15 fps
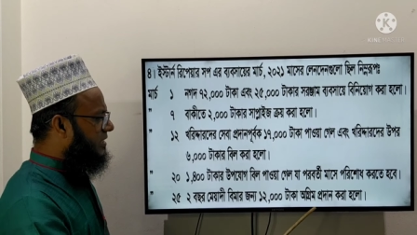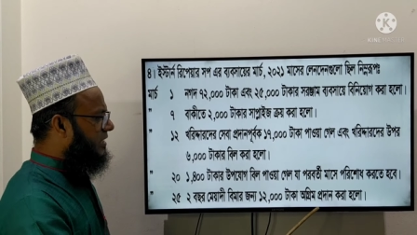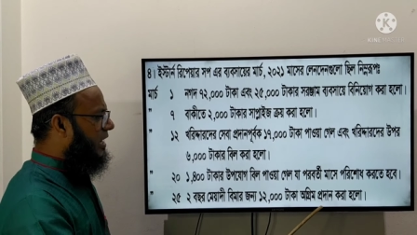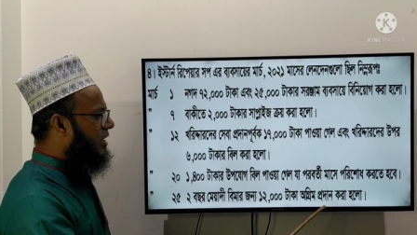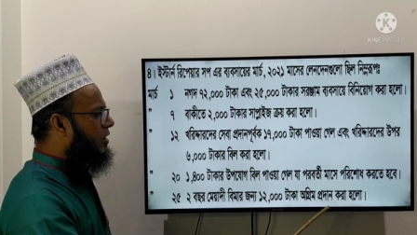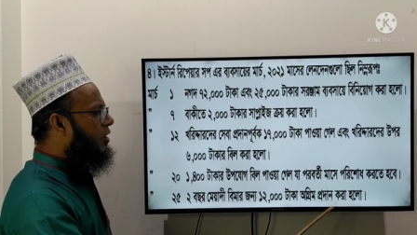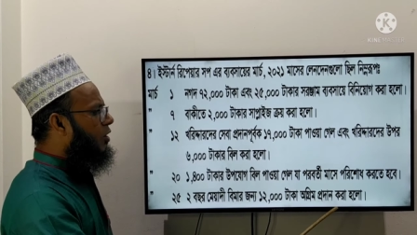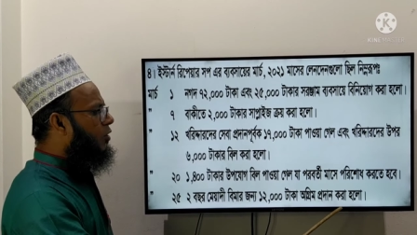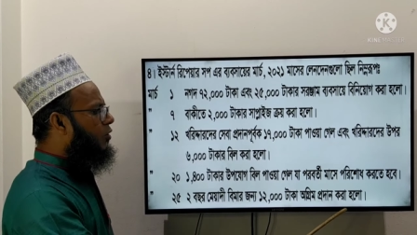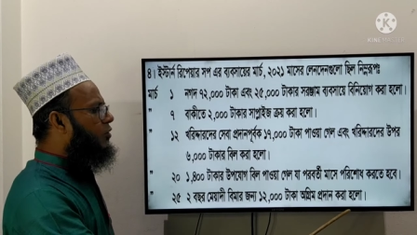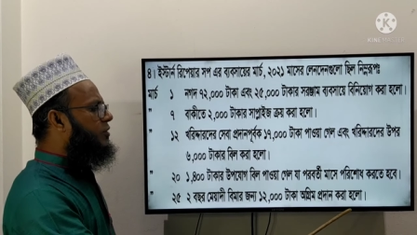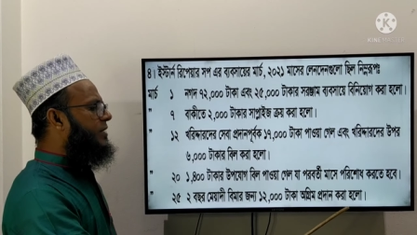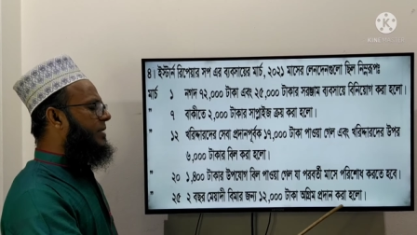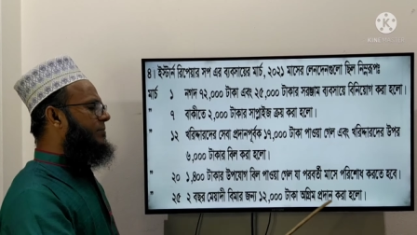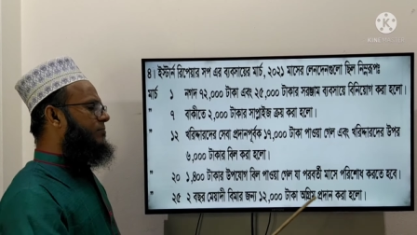হাজার টাকা
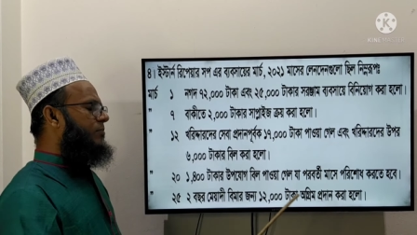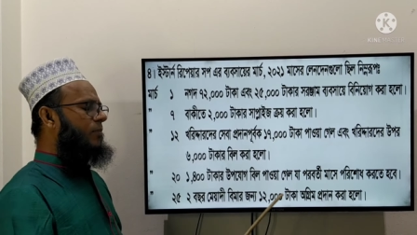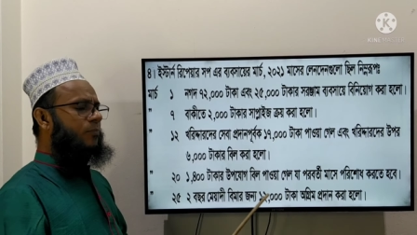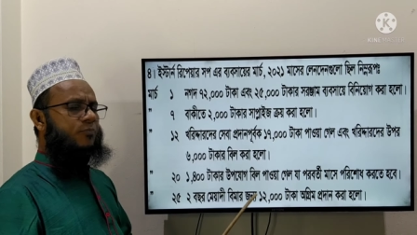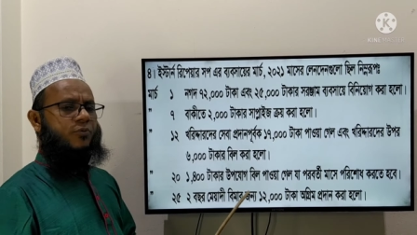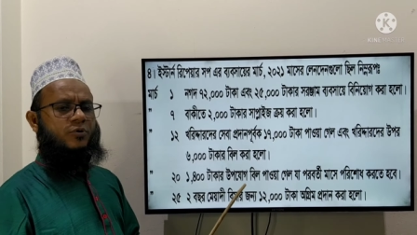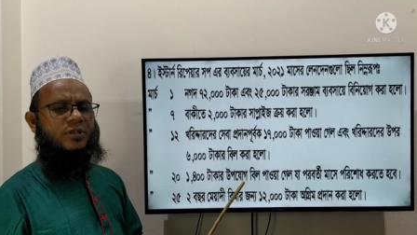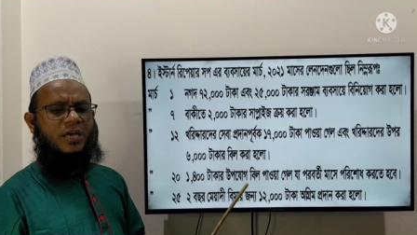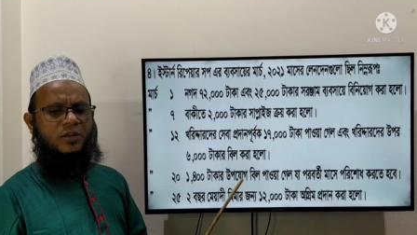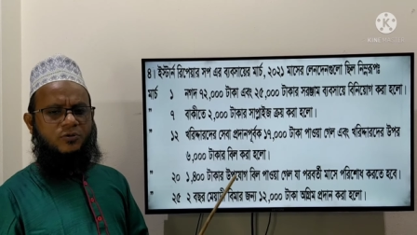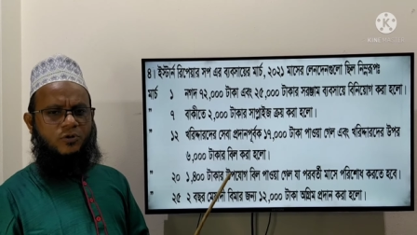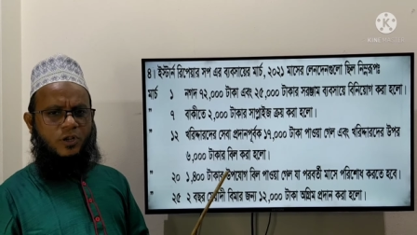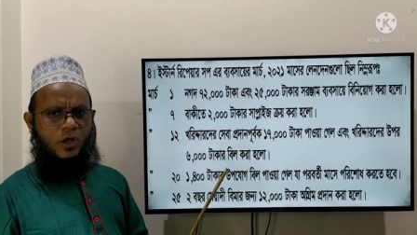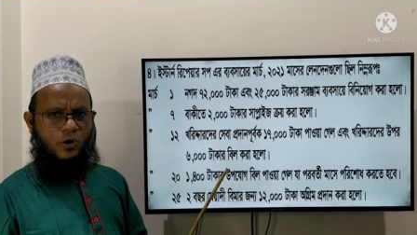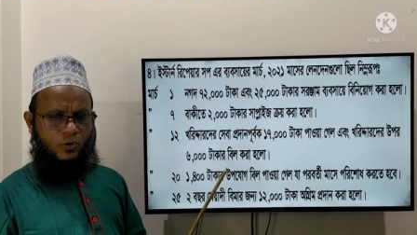অগ্রিম
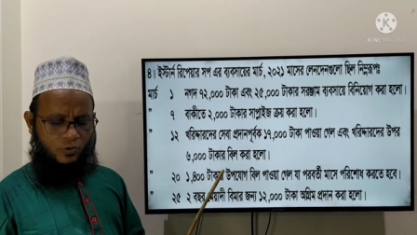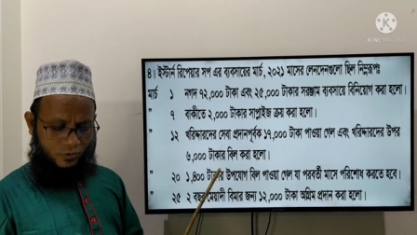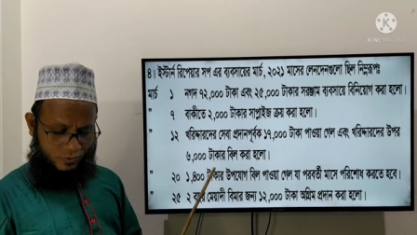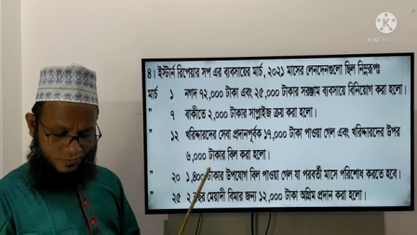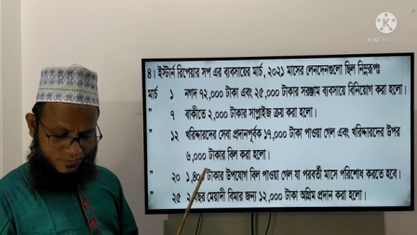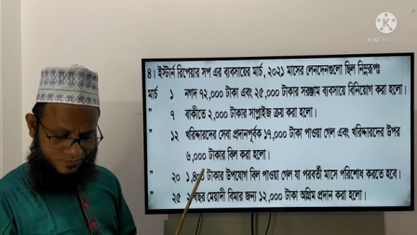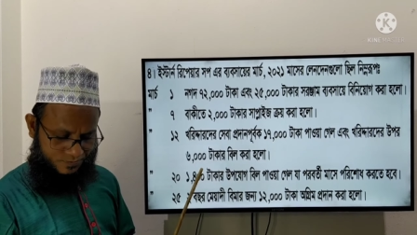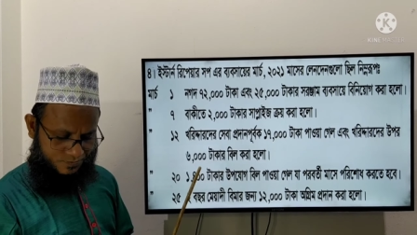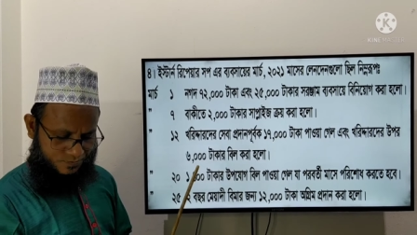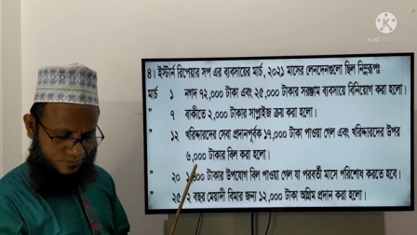প্রদান করা হলো